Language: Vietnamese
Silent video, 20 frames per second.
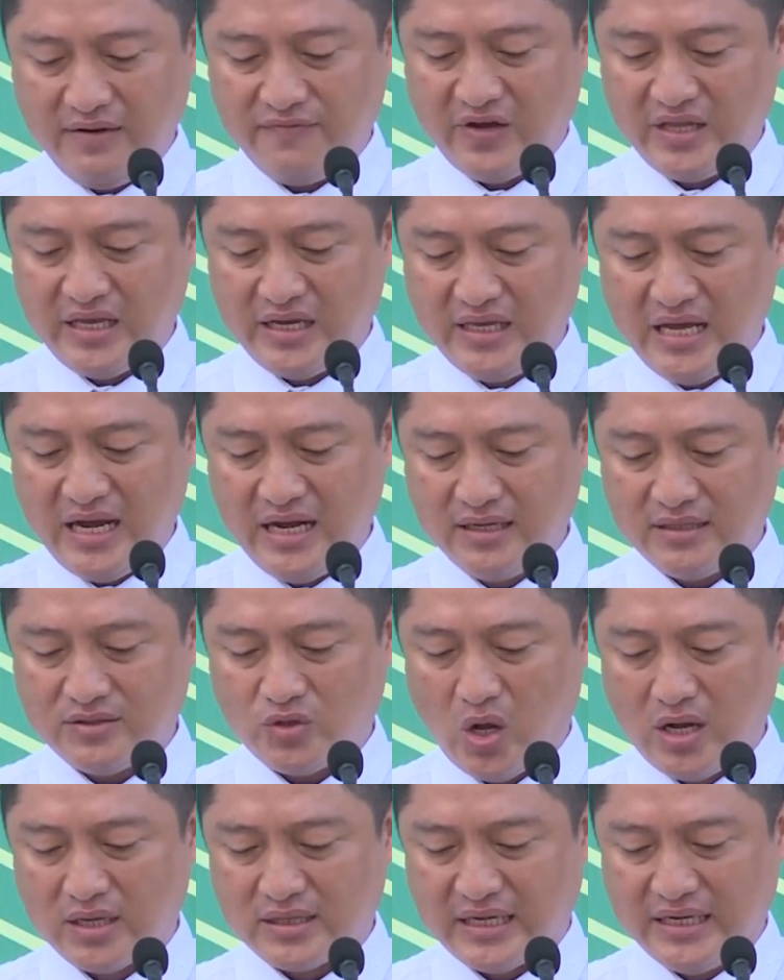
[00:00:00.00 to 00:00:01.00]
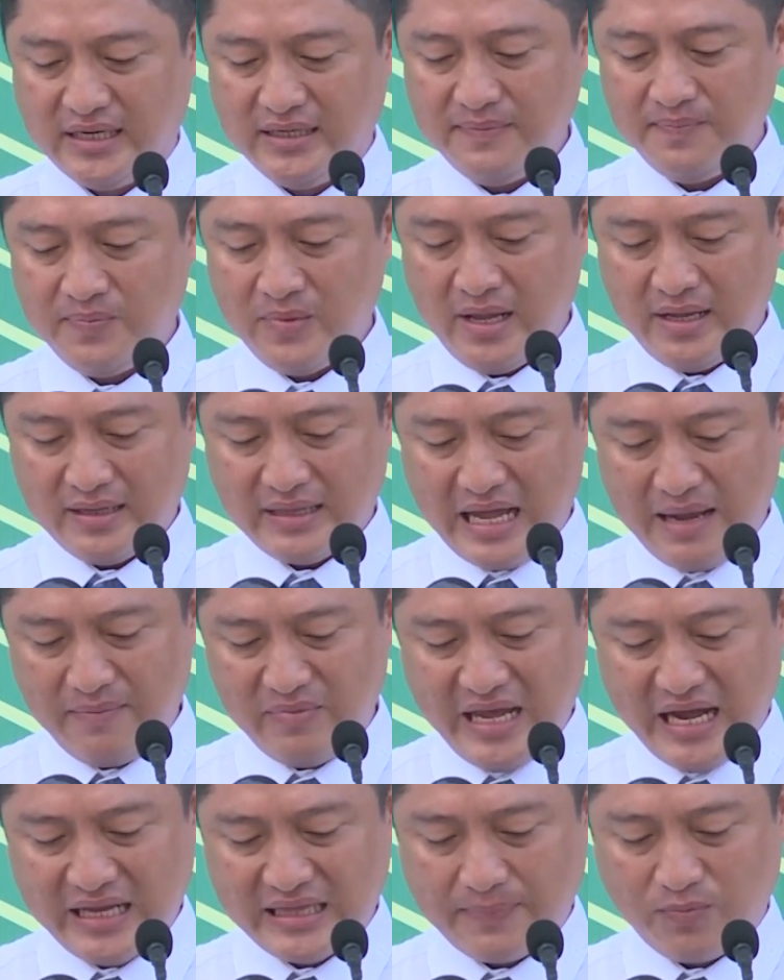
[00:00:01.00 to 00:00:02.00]
thức, kỹ năng phòng chống đuối nước,
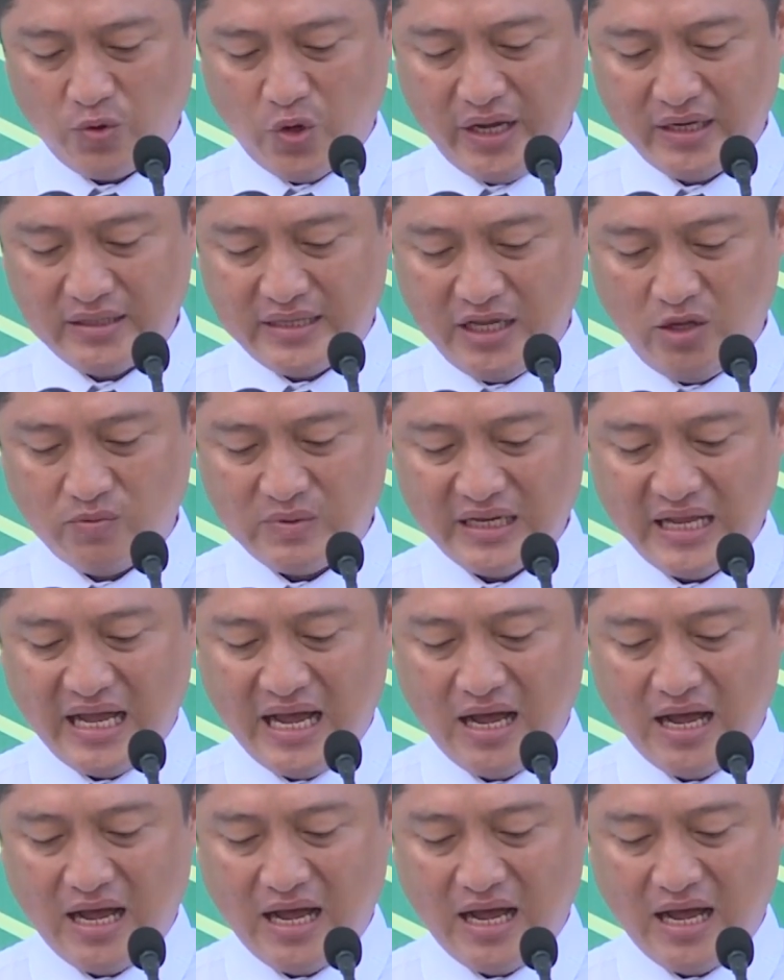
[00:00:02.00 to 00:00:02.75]
giúp trẻ phát triển một cách